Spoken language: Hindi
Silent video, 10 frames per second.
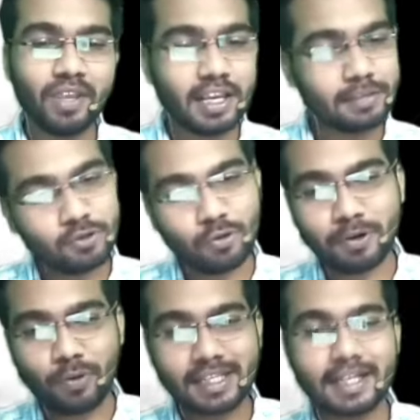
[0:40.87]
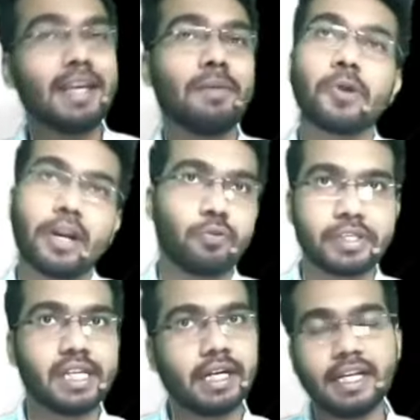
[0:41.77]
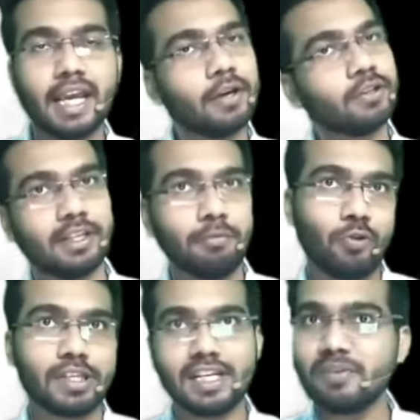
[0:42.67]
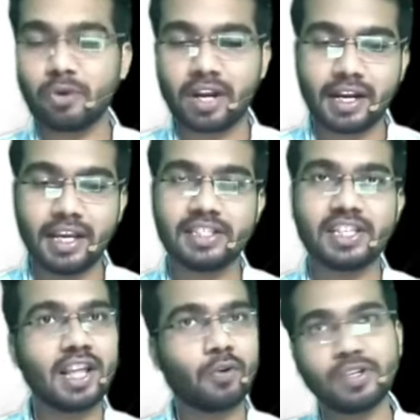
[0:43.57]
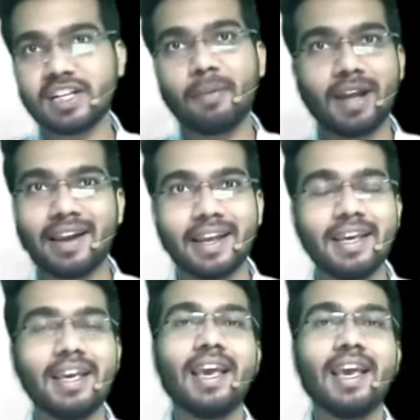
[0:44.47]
इसमें जो भी क्वेश्चन है इंपॉर्टेंट क्वेश्चन है ठीक है सब क्वेश्चन इंपॉर्टेंट है जितना क्वेश्चन हम डाले हैं